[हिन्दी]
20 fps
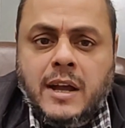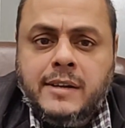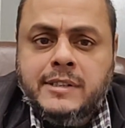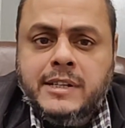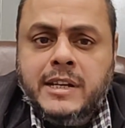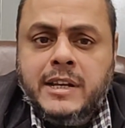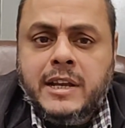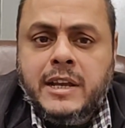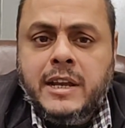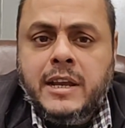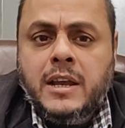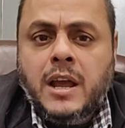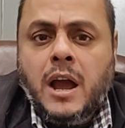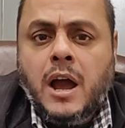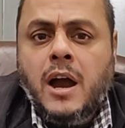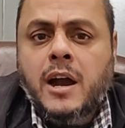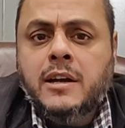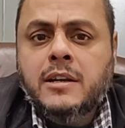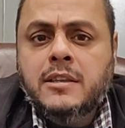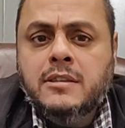जा रहे
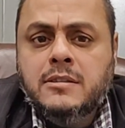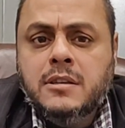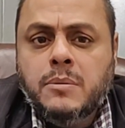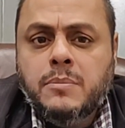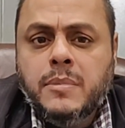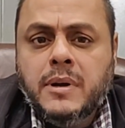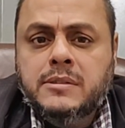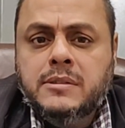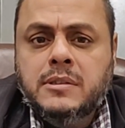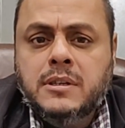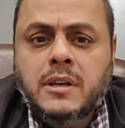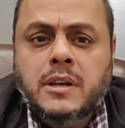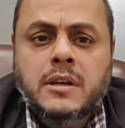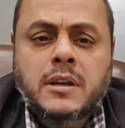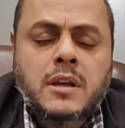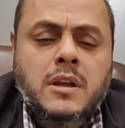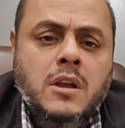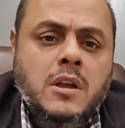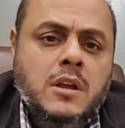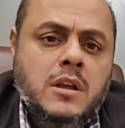हैं 8 दिसंबर से